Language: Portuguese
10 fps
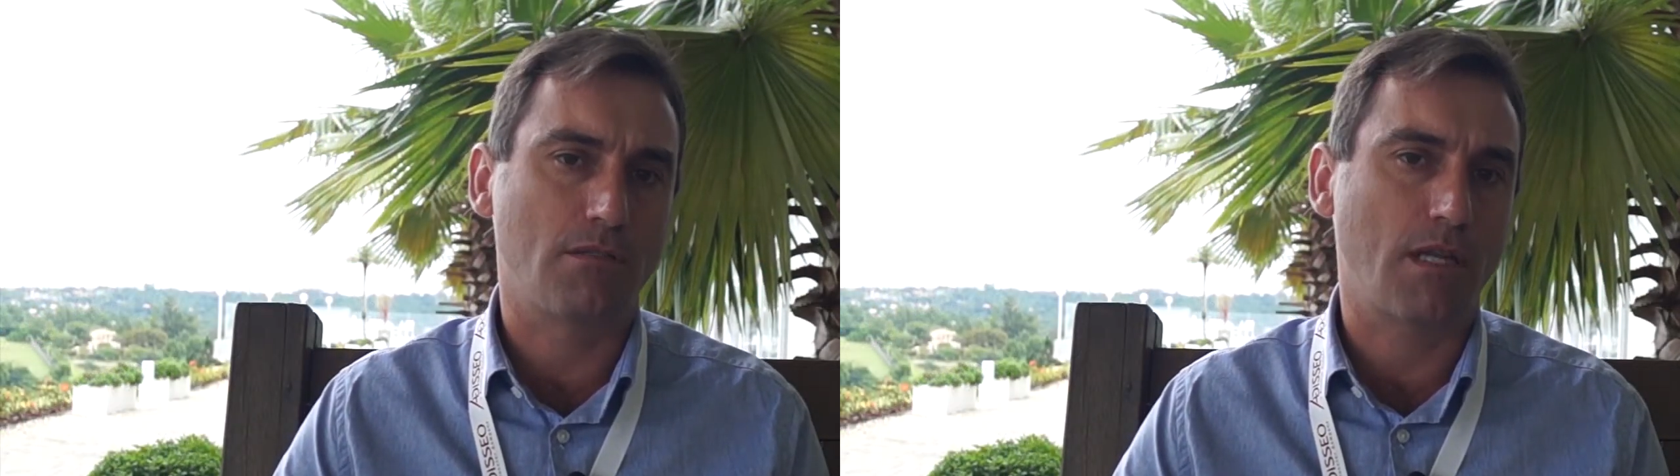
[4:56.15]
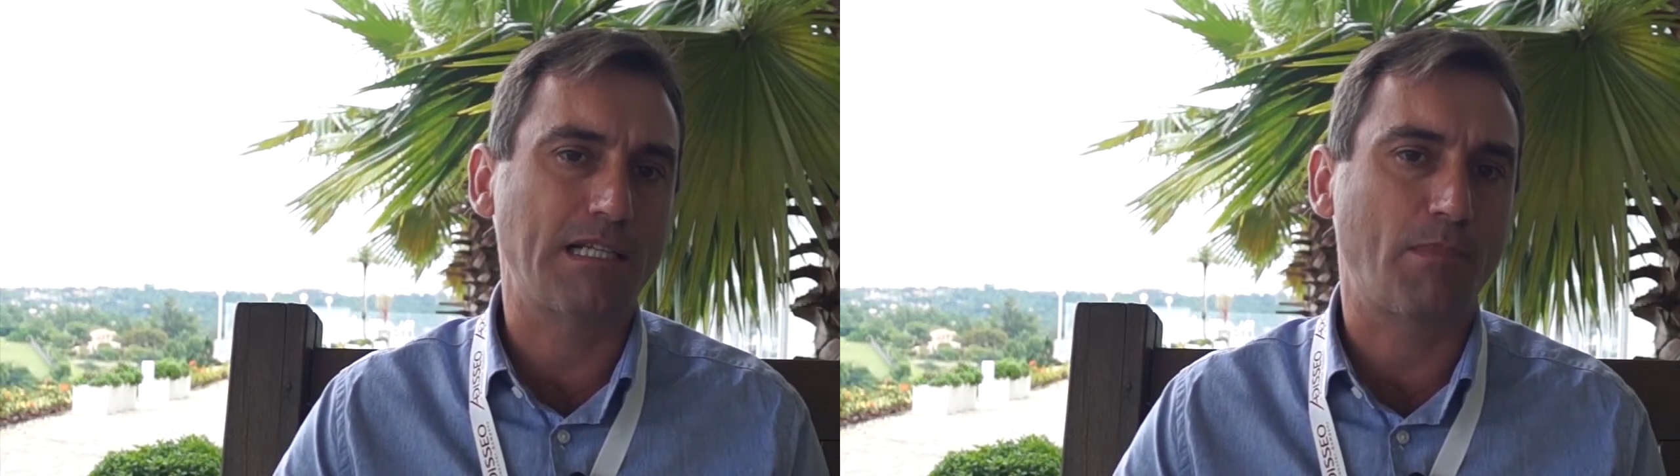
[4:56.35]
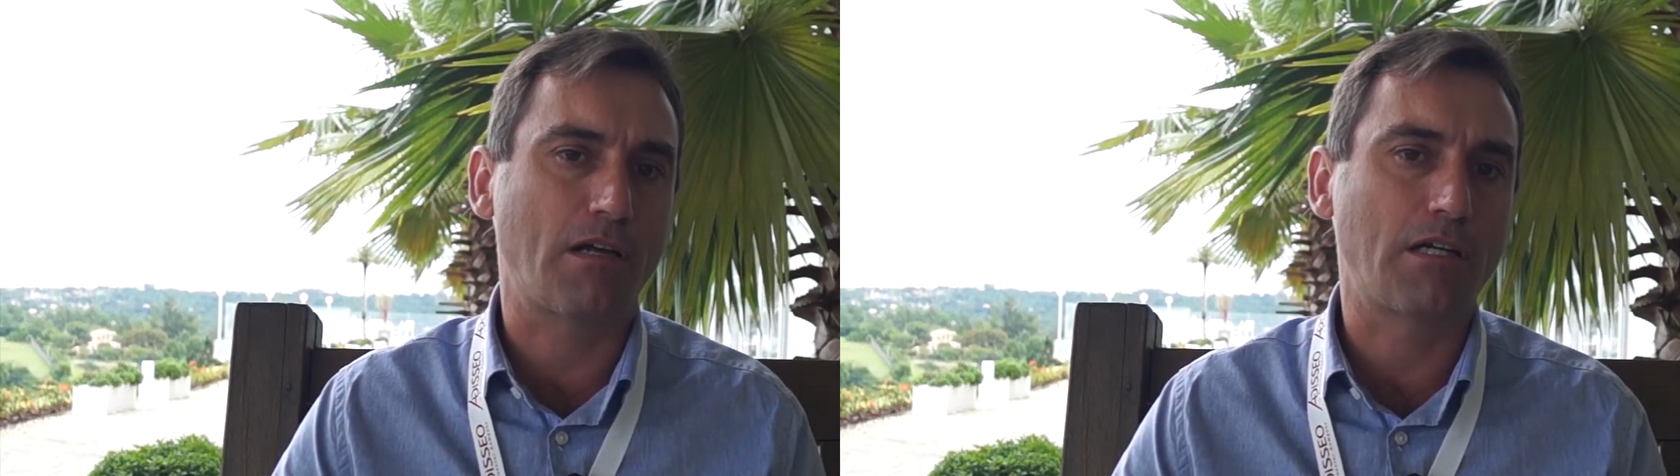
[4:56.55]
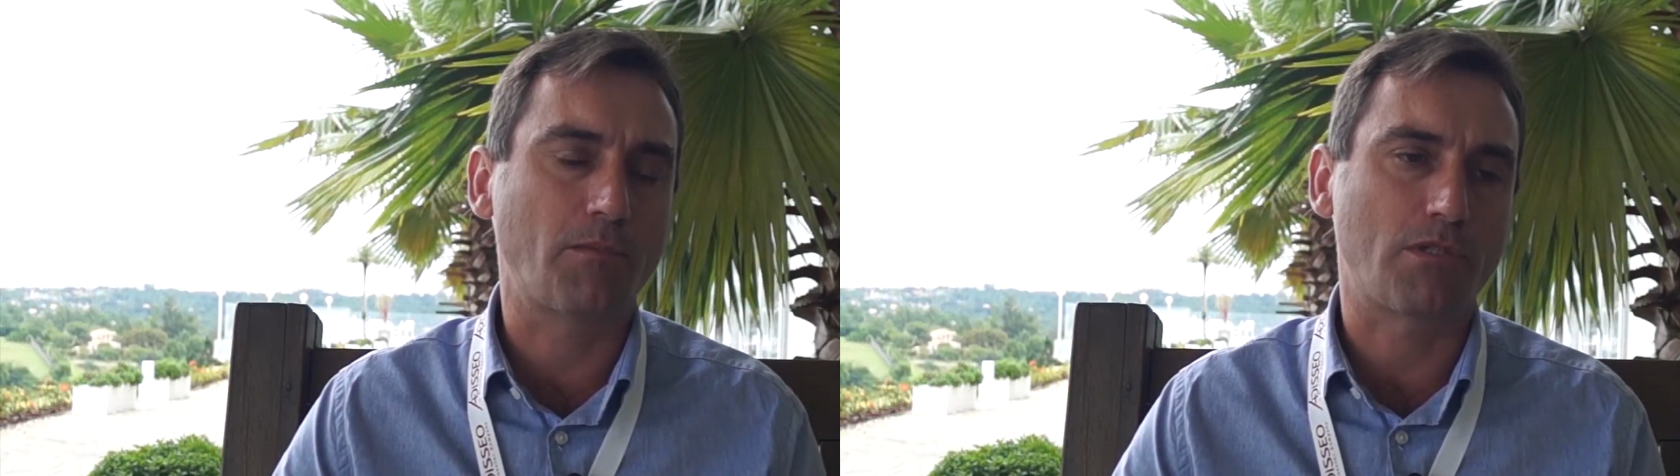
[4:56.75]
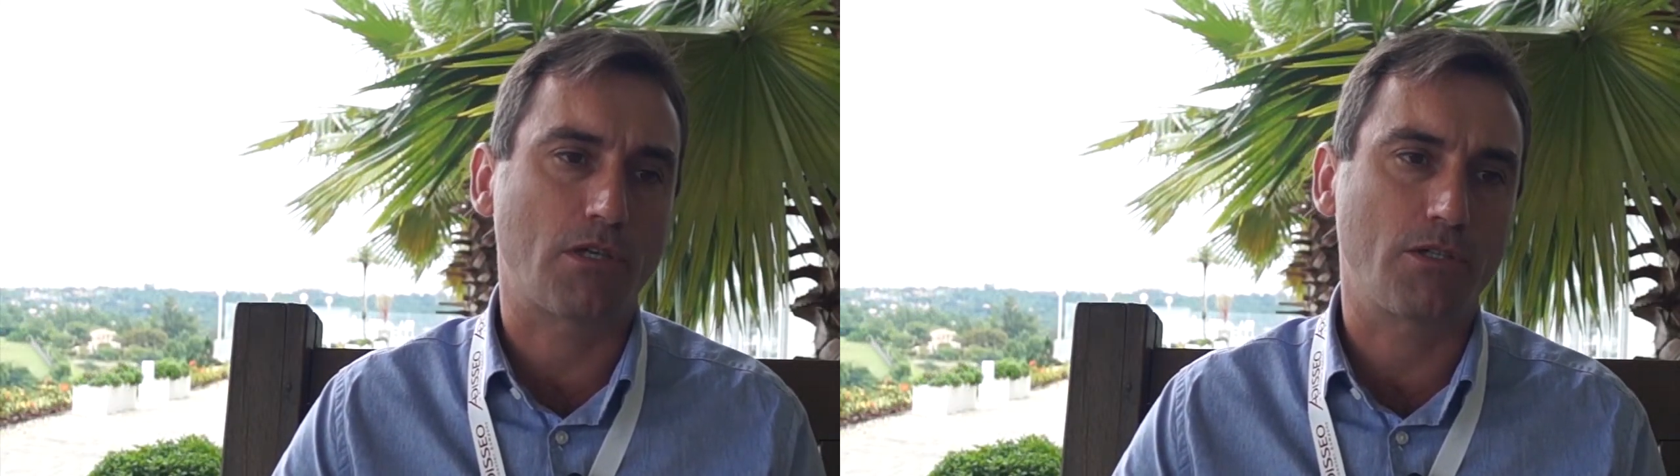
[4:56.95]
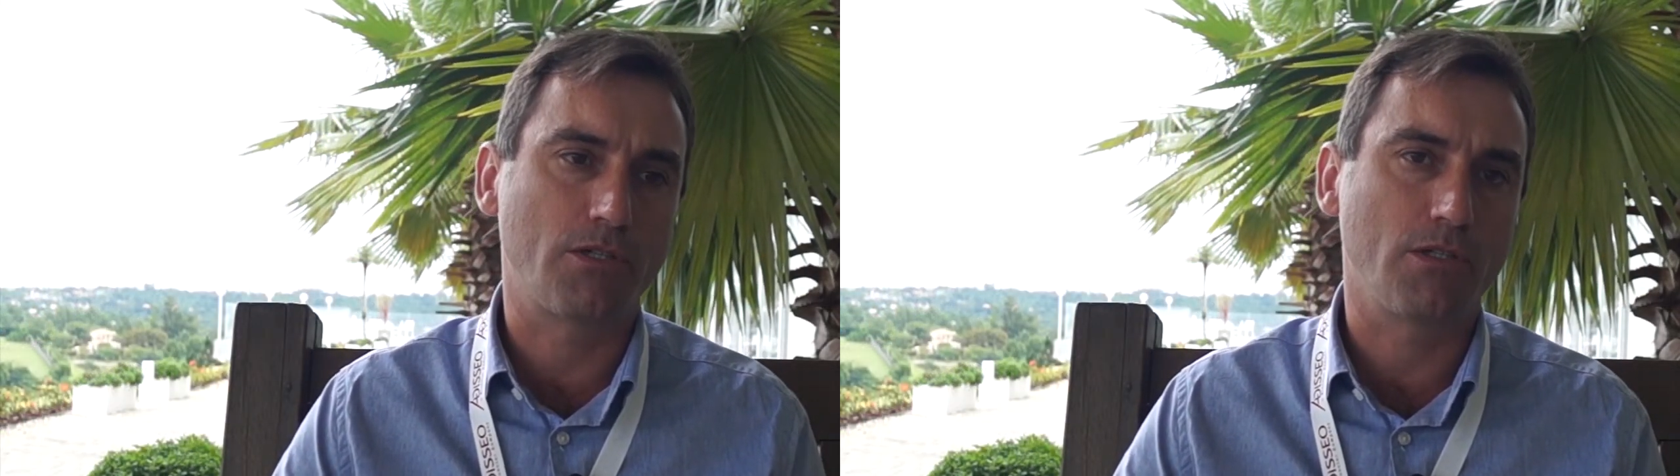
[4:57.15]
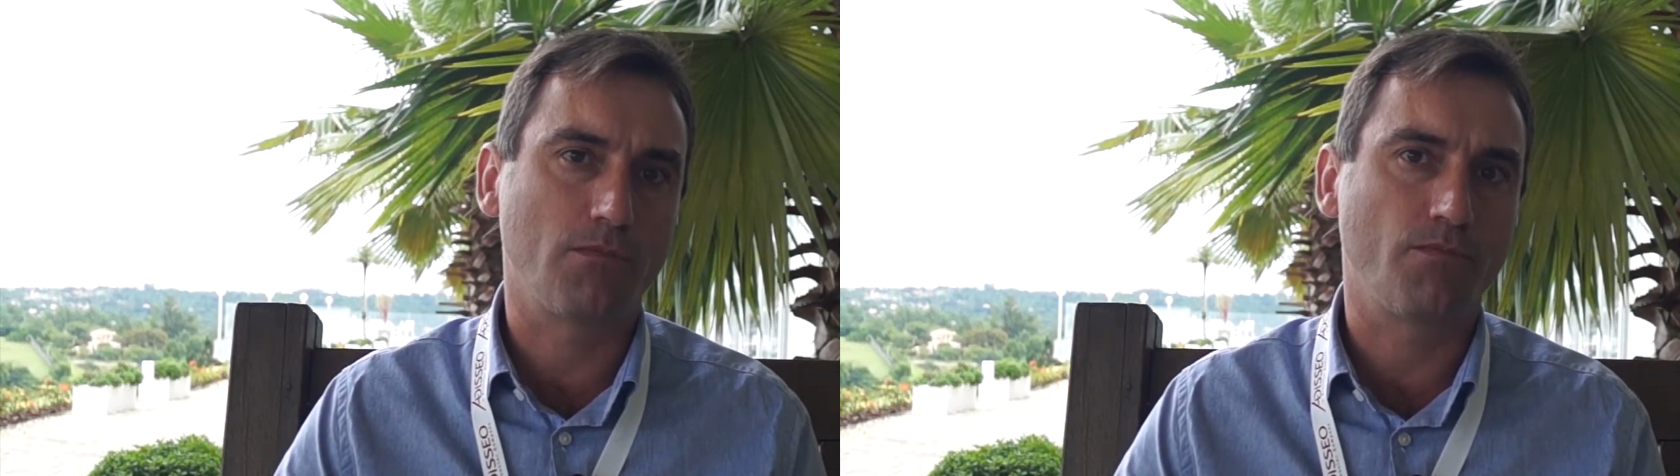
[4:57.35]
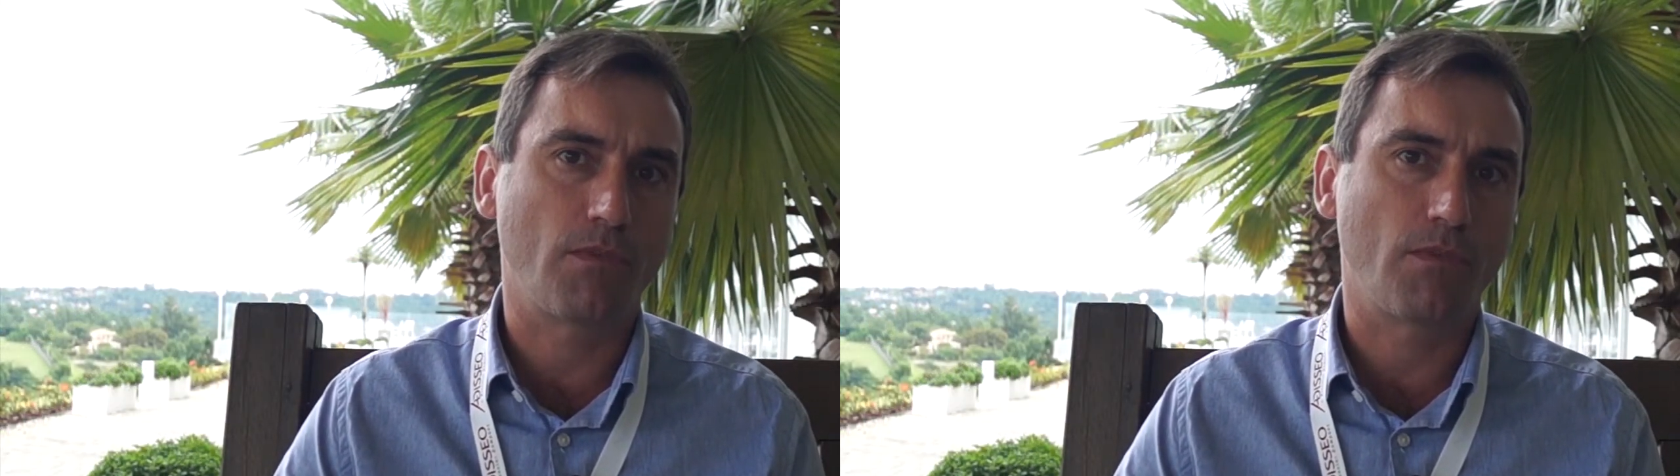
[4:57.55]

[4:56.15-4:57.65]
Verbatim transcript: três parâmetros que a gente